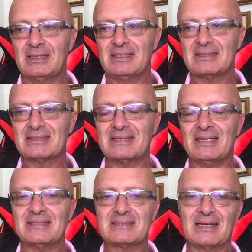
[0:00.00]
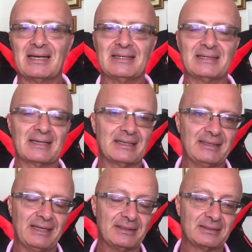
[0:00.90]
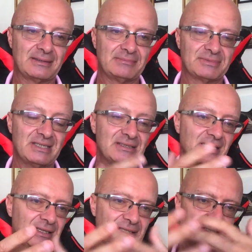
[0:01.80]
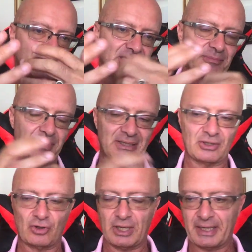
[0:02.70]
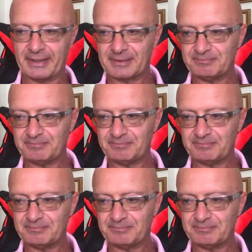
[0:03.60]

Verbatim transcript: senza ingredienti, senza ingredienti particolari.